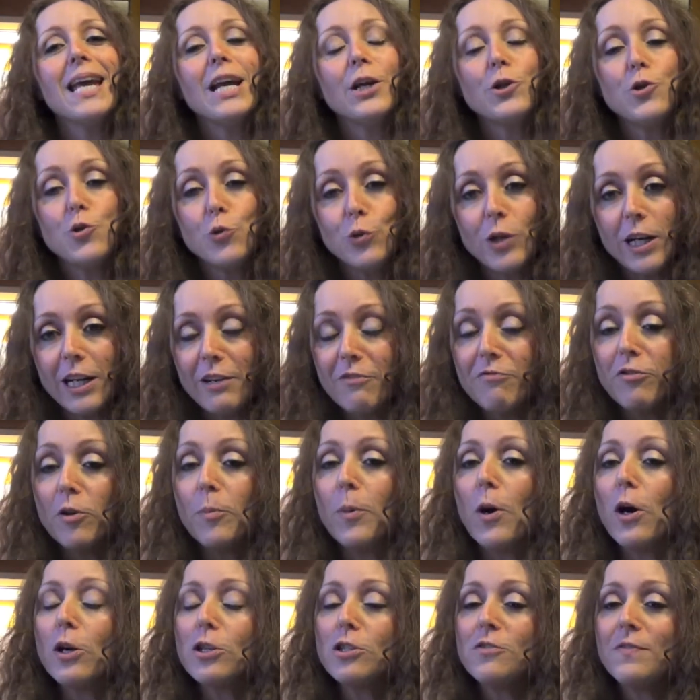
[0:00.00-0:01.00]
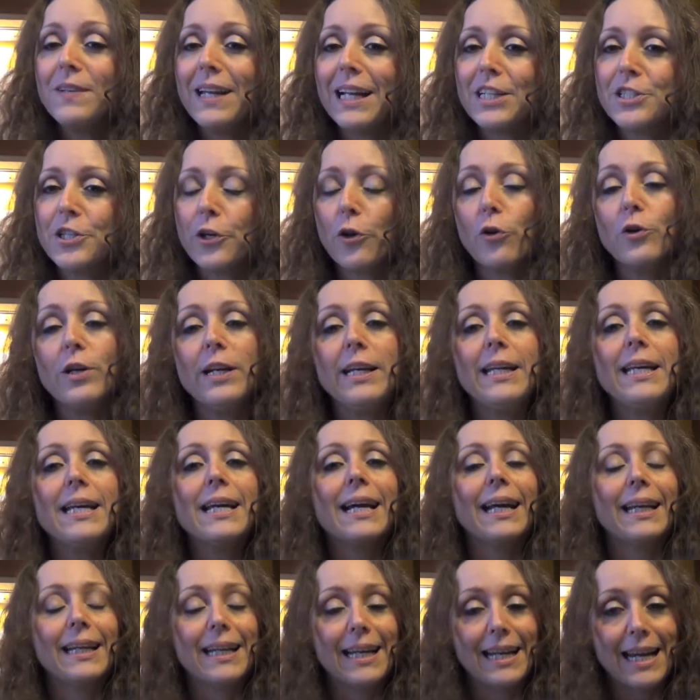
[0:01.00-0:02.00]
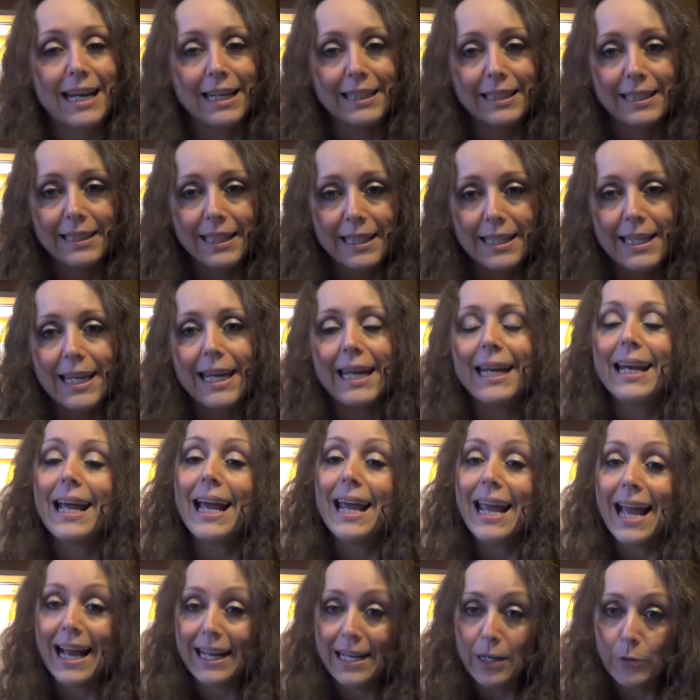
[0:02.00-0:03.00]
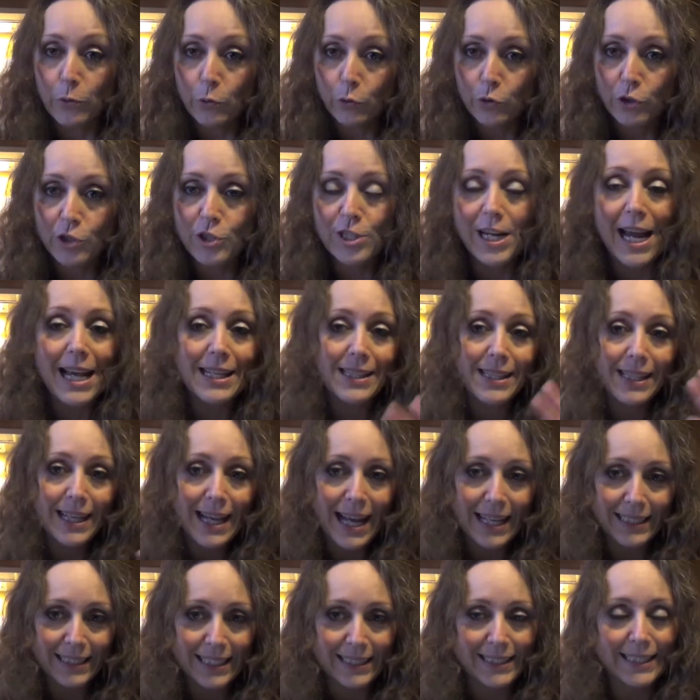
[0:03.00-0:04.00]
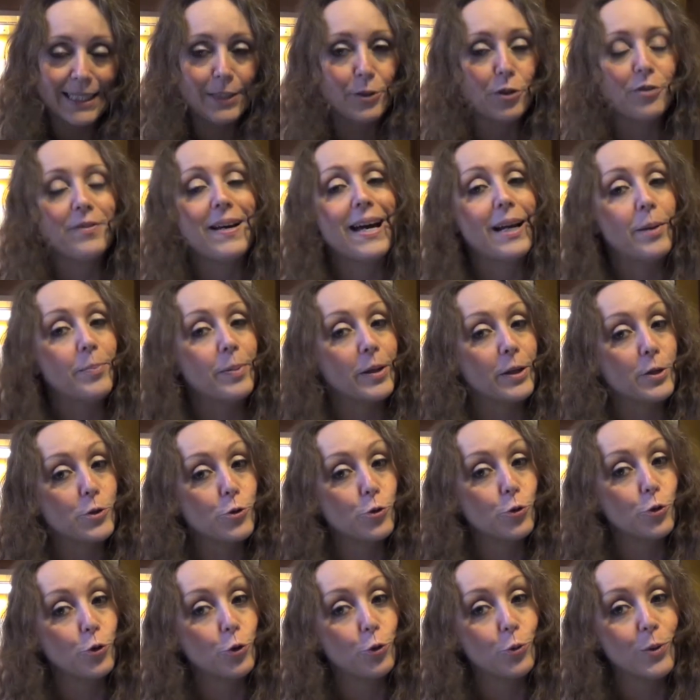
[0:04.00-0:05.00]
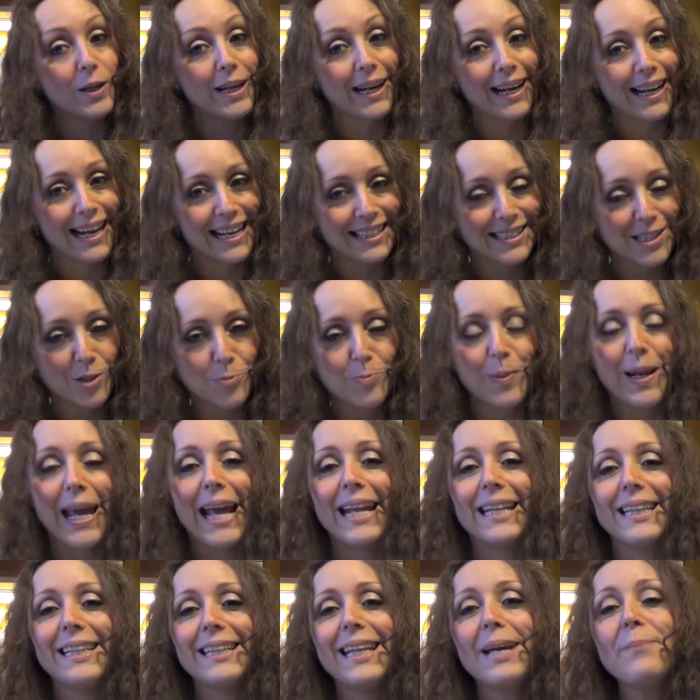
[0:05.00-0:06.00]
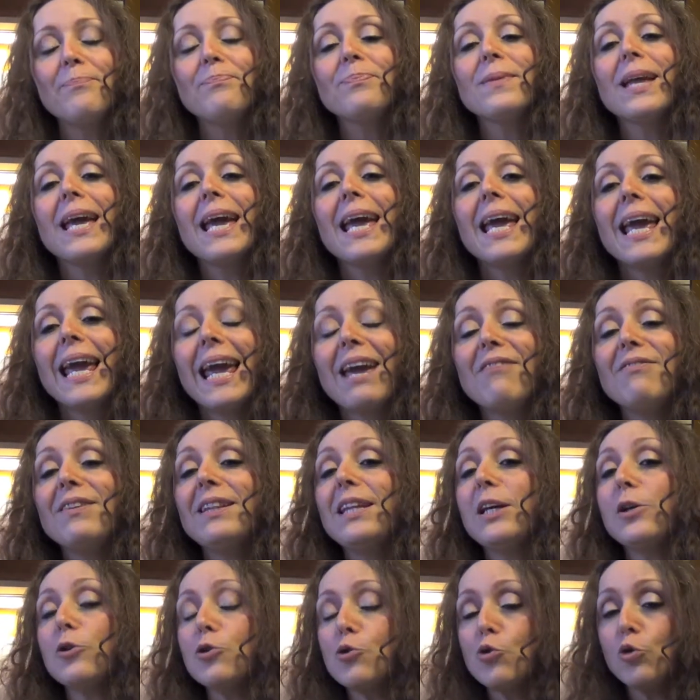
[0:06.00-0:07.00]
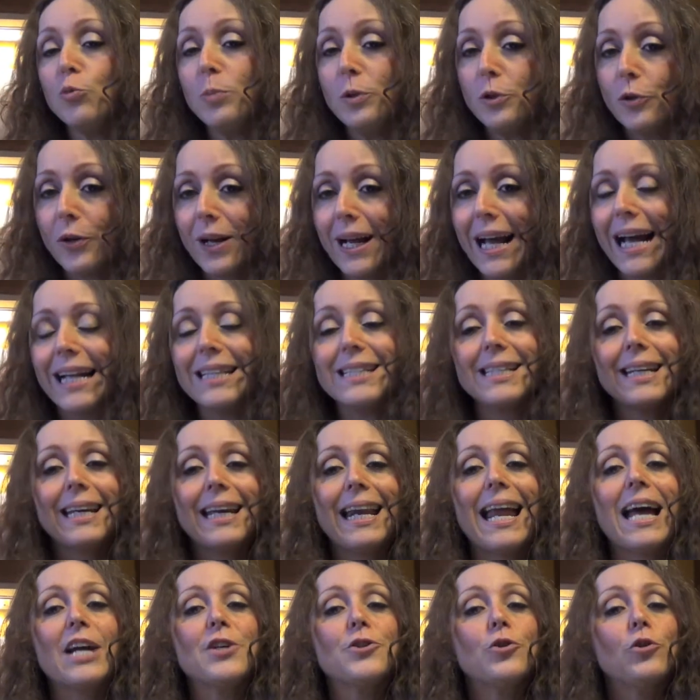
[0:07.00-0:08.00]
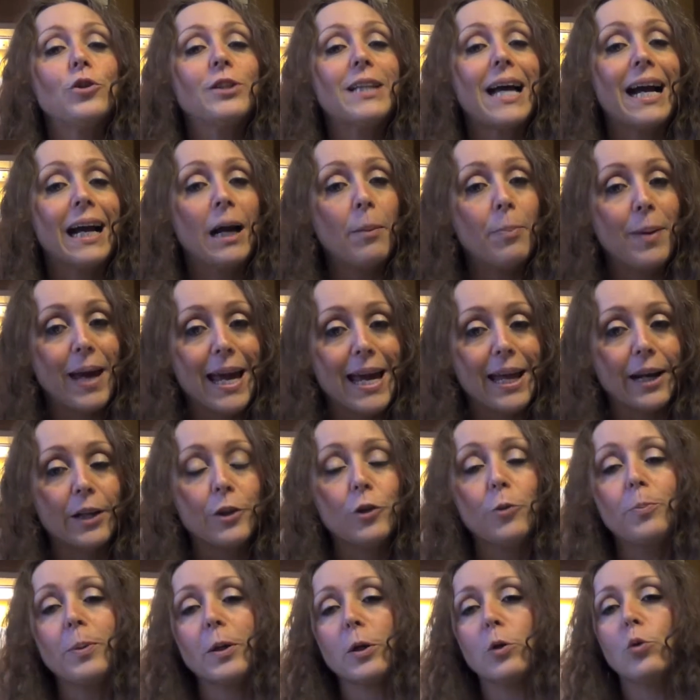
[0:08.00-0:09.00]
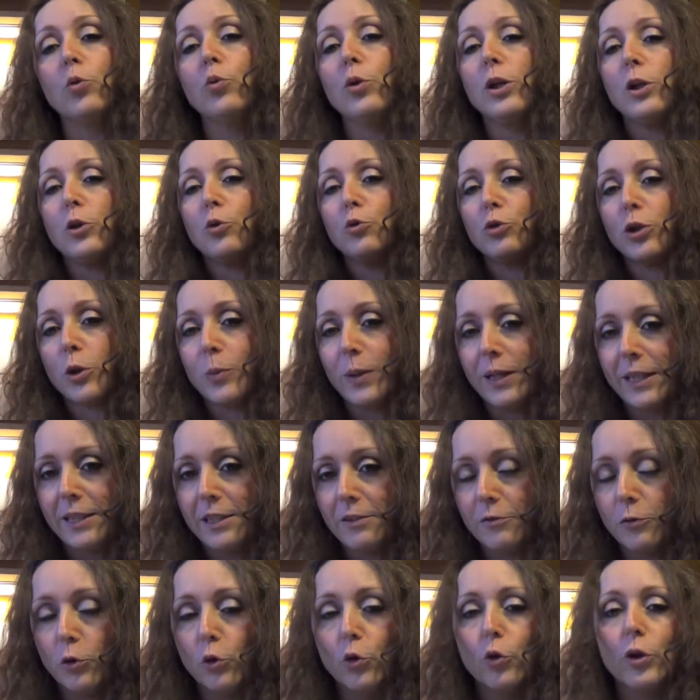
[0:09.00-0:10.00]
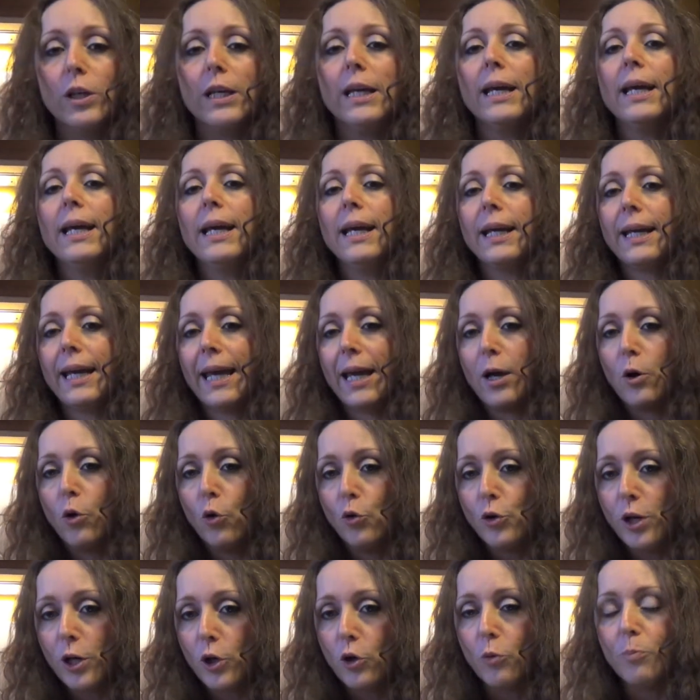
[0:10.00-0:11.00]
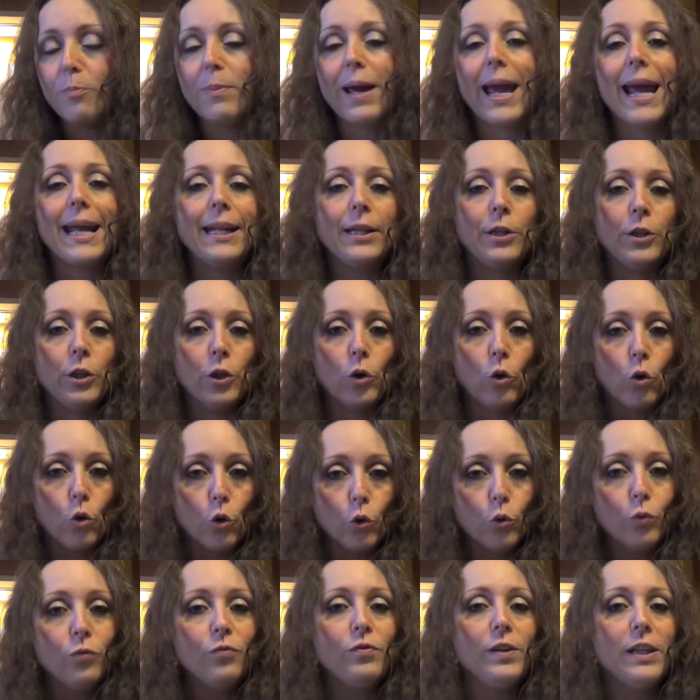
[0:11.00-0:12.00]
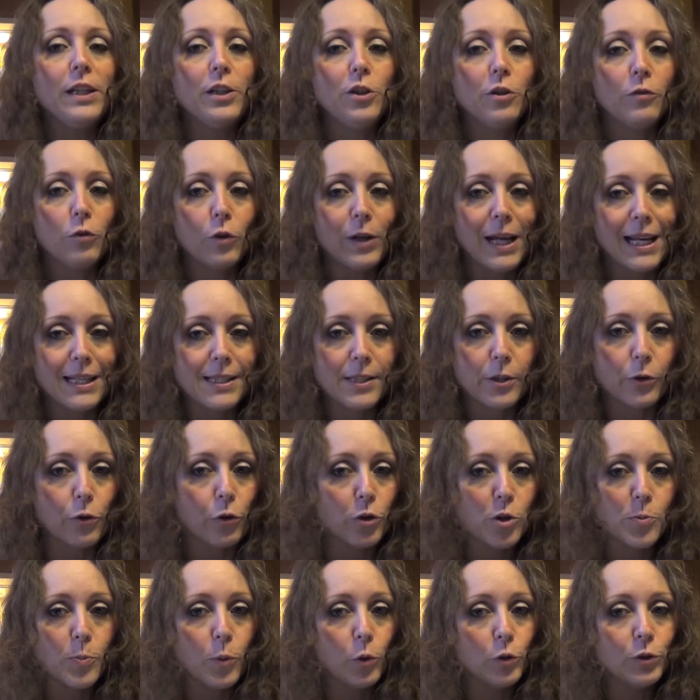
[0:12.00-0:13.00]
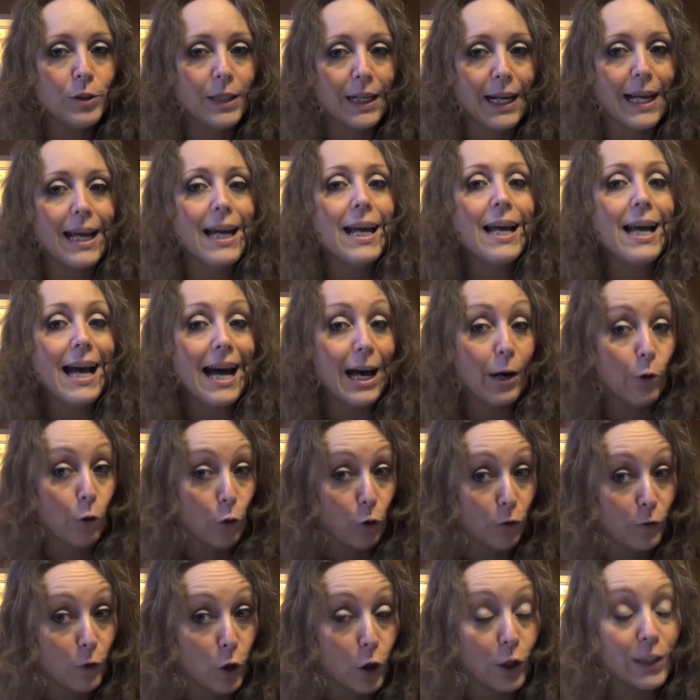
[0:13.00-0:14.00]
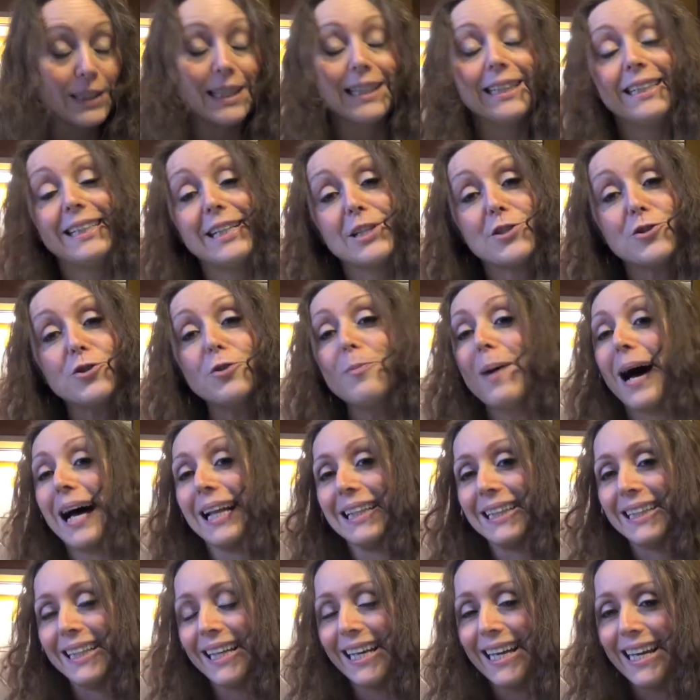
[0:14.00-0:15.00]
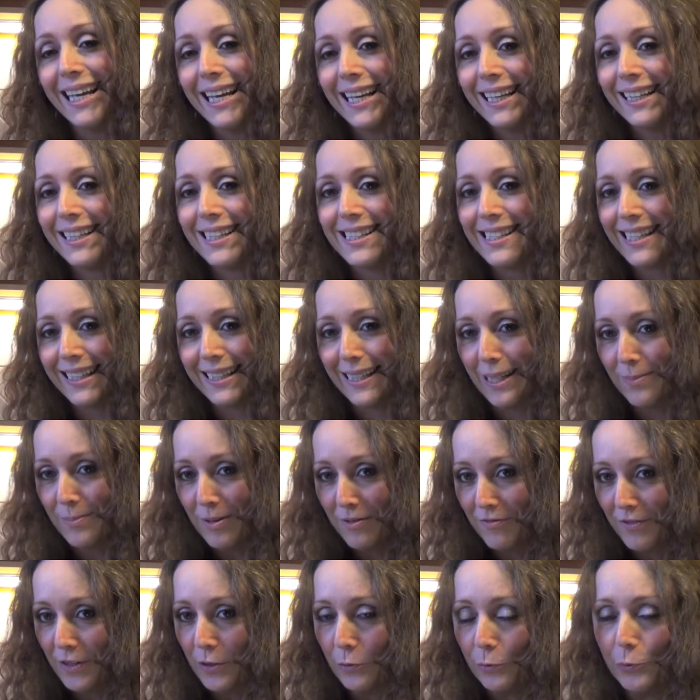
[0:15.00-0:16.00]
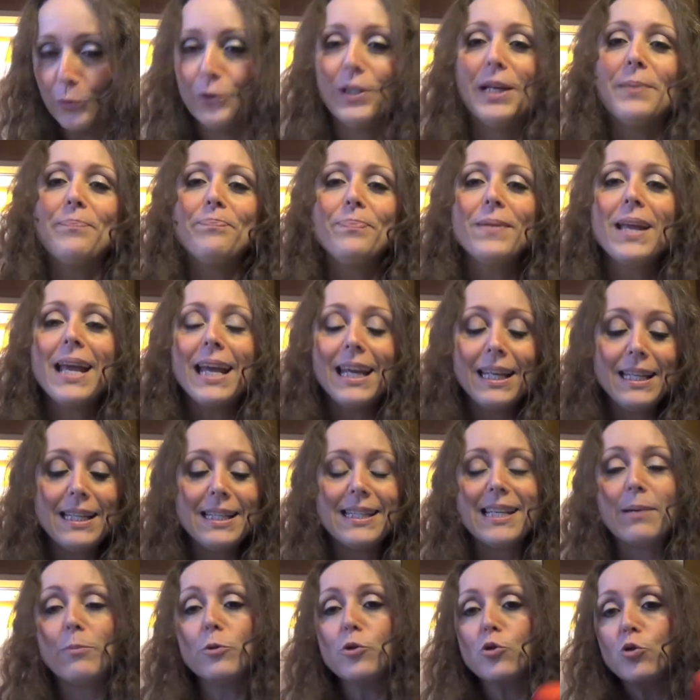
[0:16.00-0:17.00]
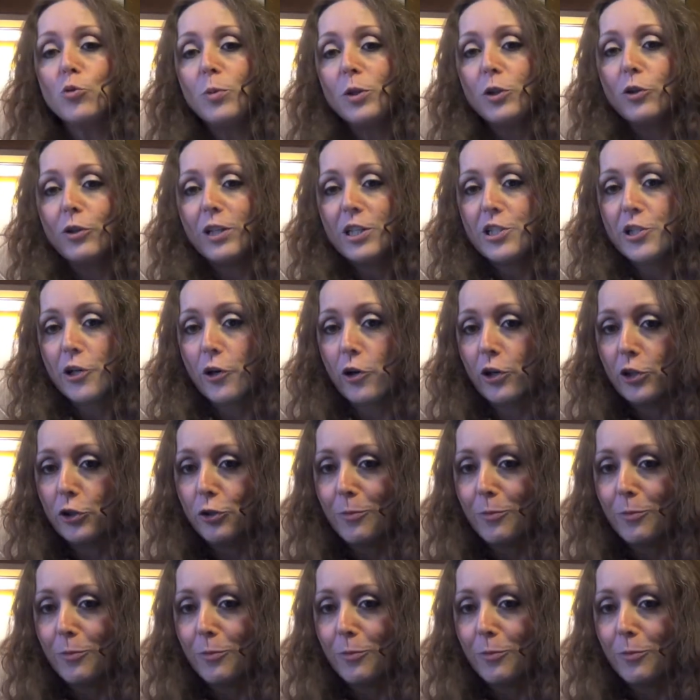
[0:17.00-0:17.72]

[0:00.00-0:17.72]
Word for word: Giù nell'info box vi lascerò il link al canale di Daniela e anche a quello di Jessica, andatela a trovare perché sono due ragazze splendide e vi dico subito ragazze che lascio il tag aperto per cui tutte quelle di voi che o nei commenti o con un video volessero rispondere a loro volta alle 10 domande, eh, siete le benvenute. Iniziamo subito, leggerò le